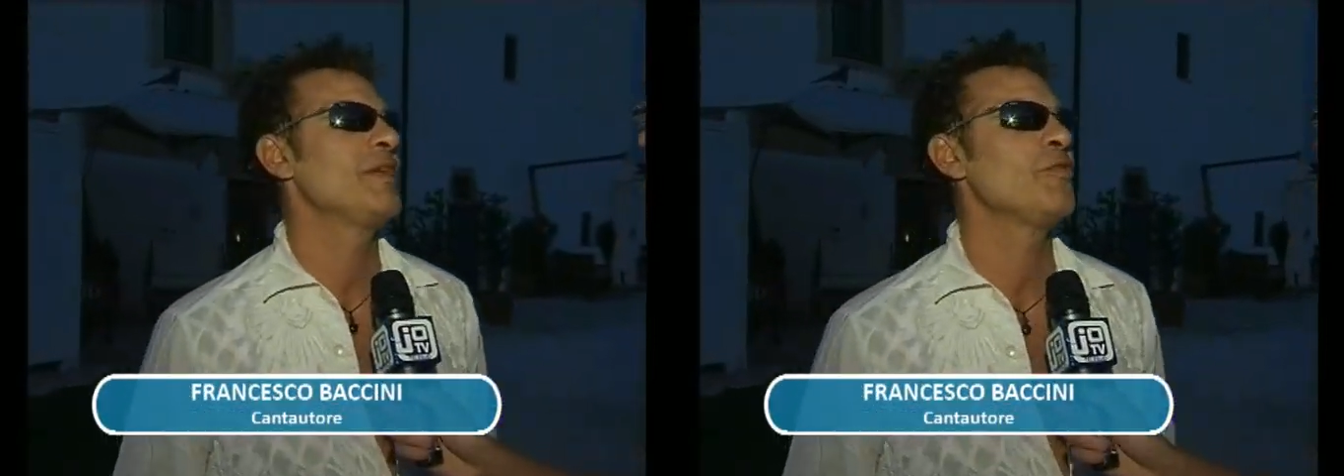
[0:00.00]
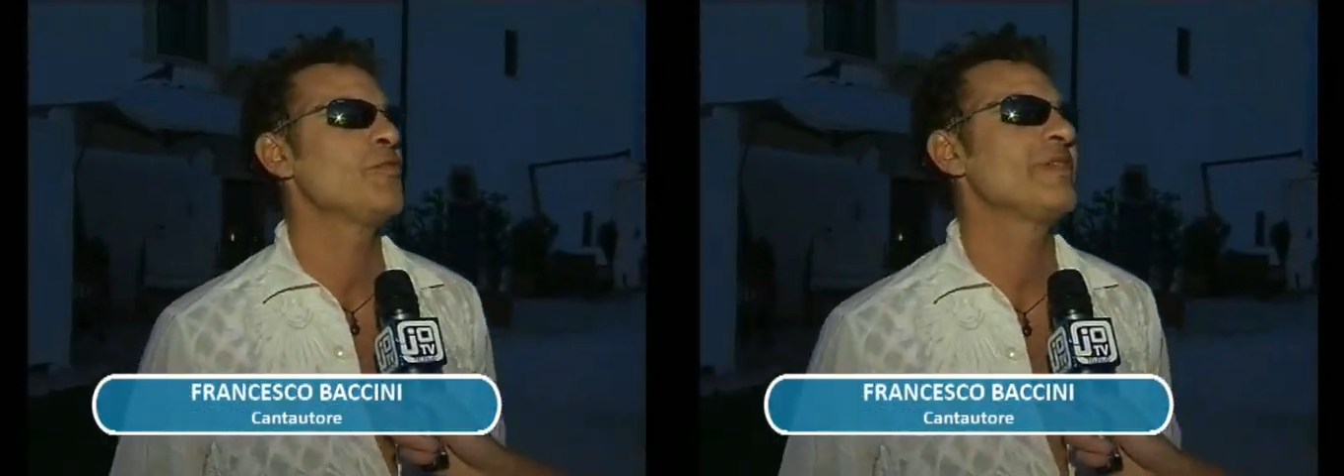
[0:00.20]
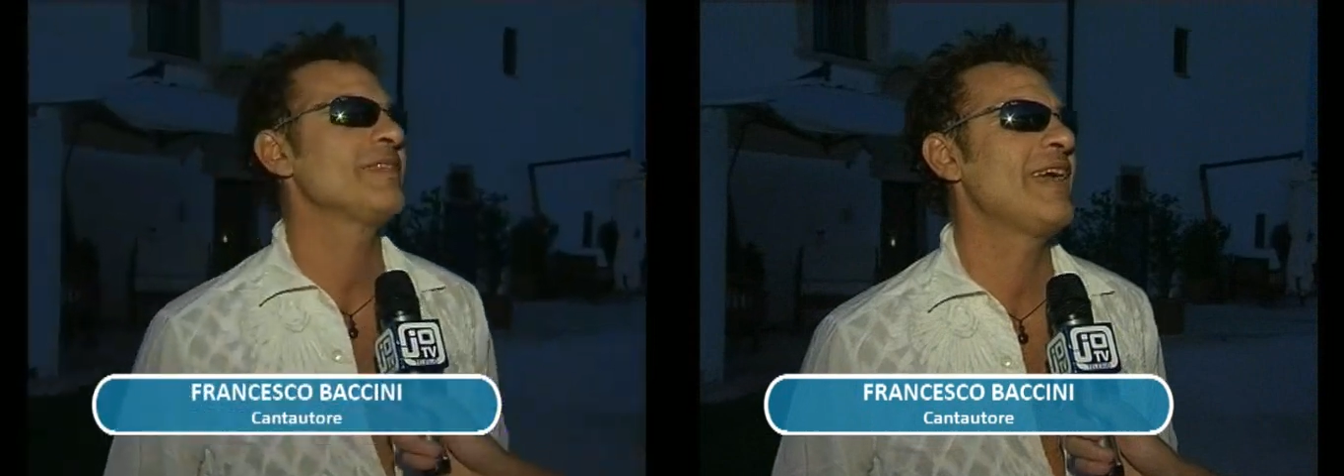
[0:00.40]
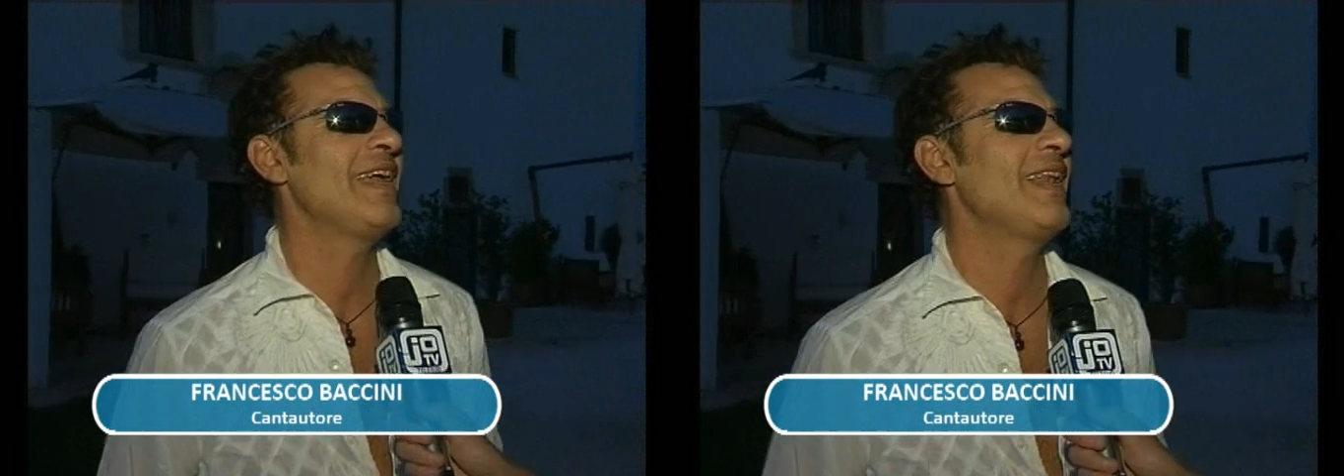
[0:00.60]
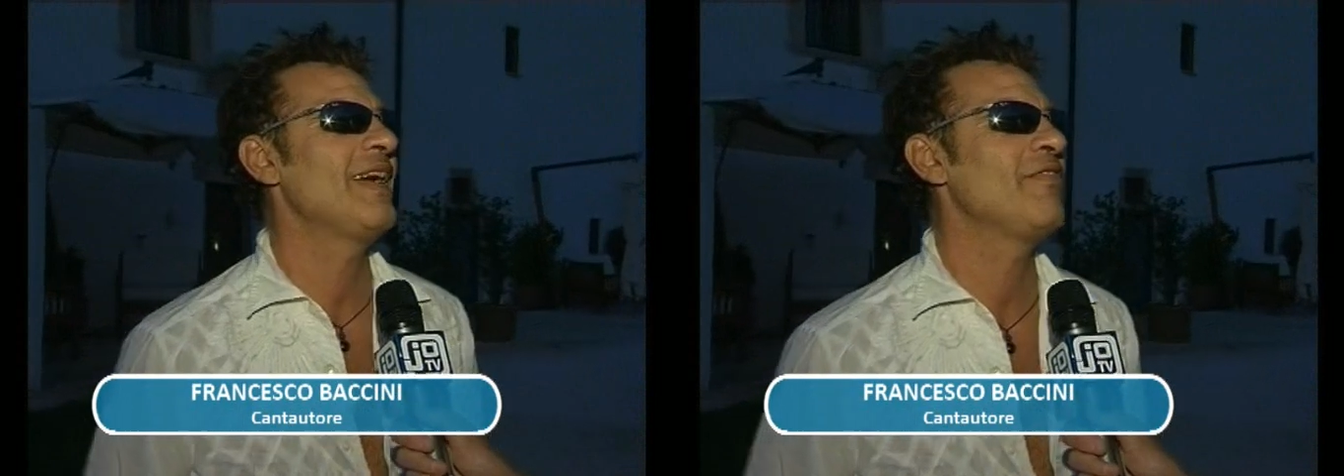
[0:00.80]

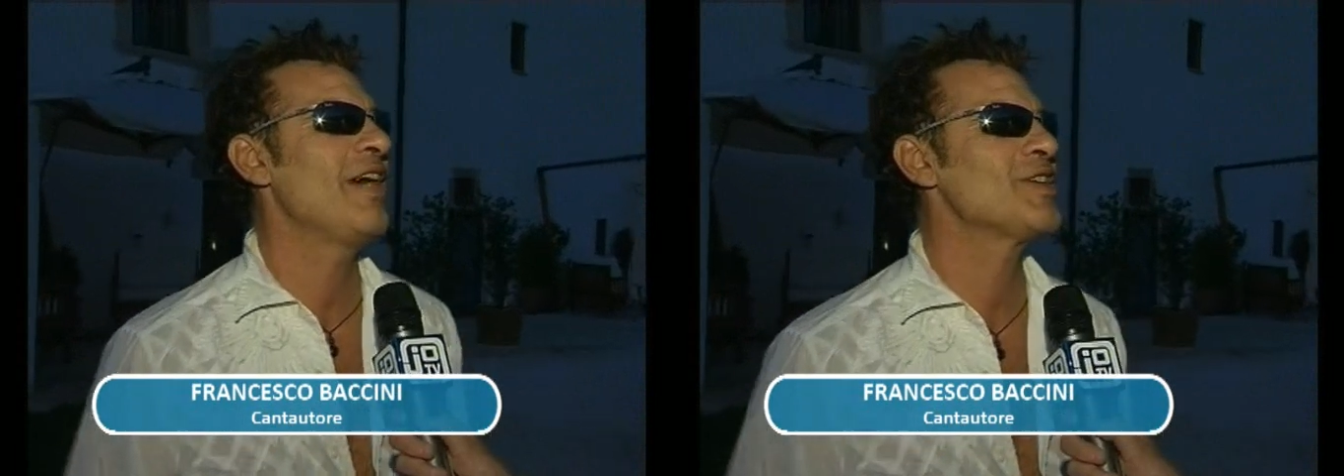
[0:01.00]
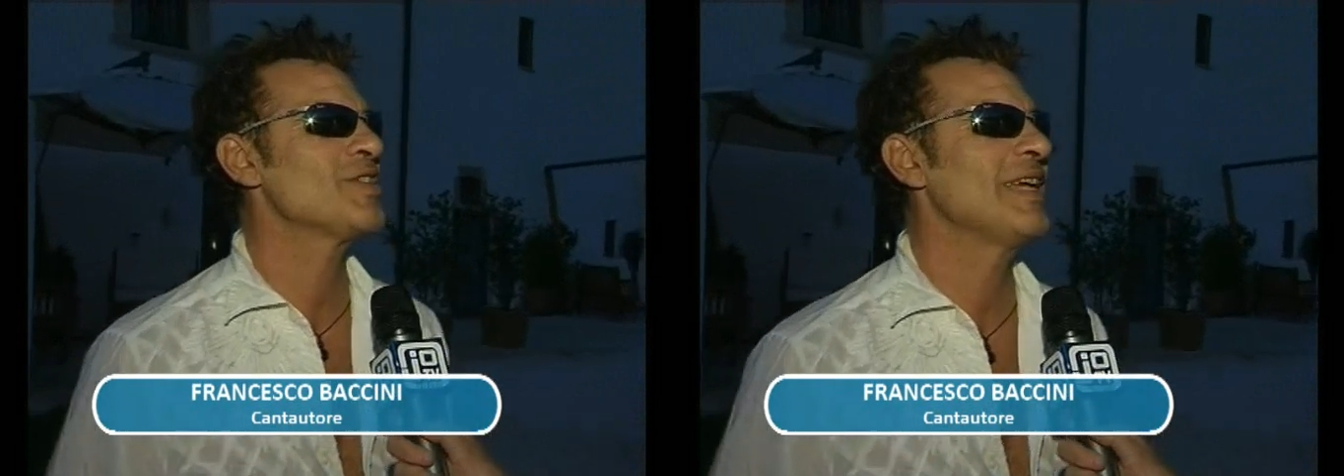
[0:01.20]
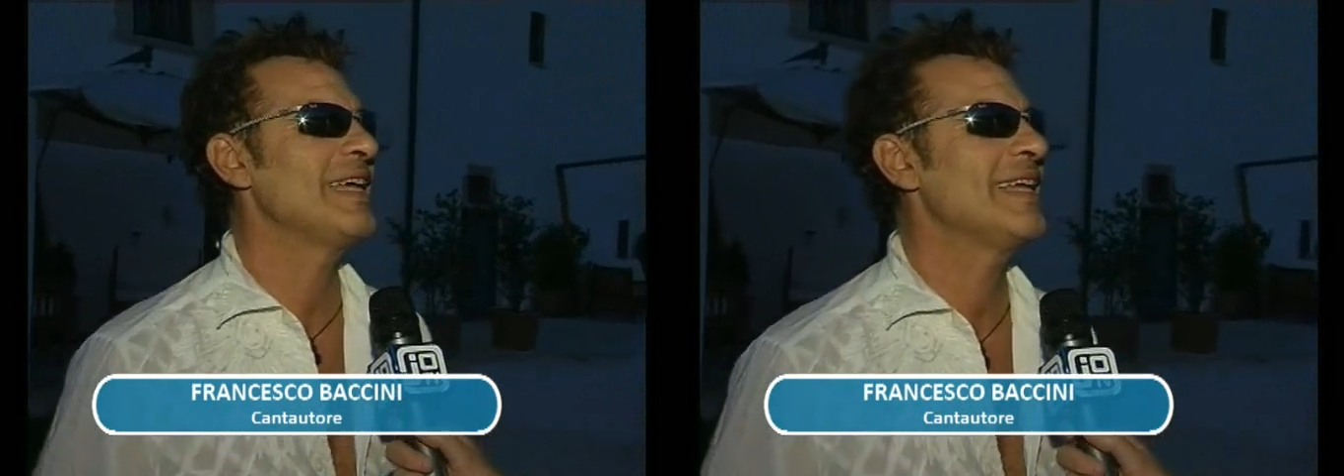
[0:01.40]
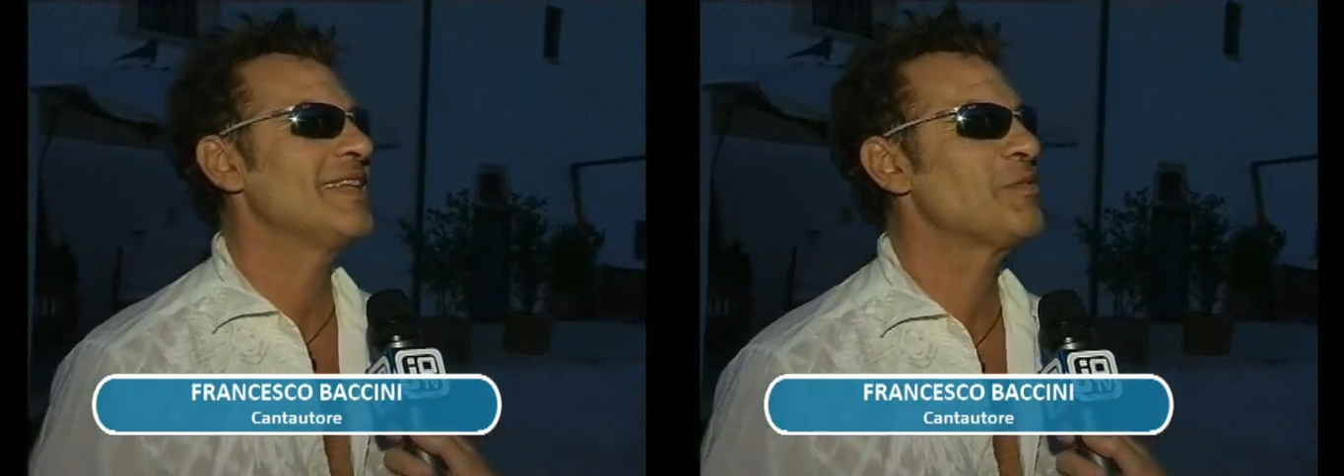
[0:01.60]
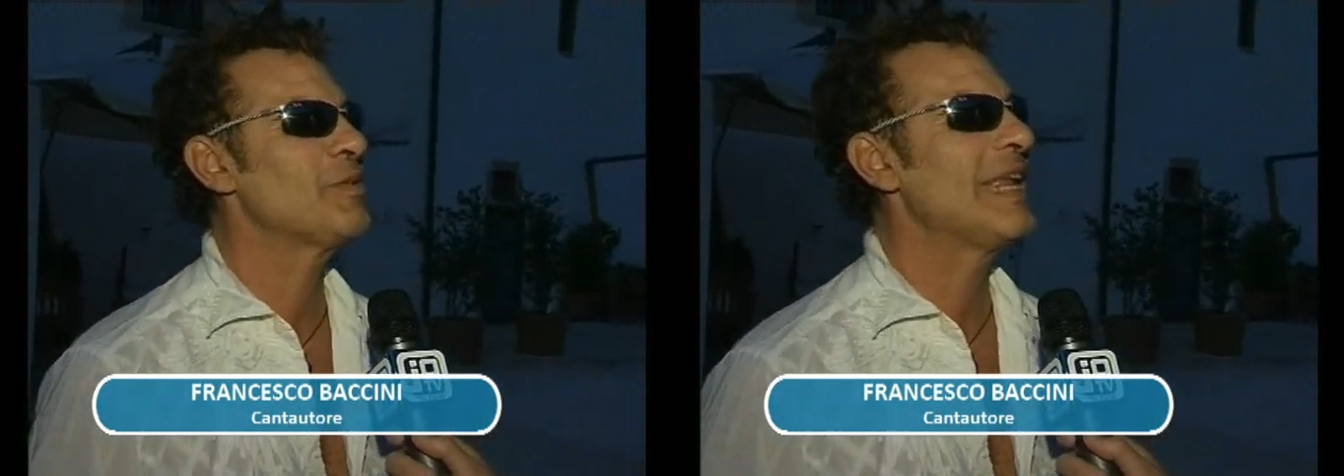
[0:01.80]
conquistai la fascia diciamo,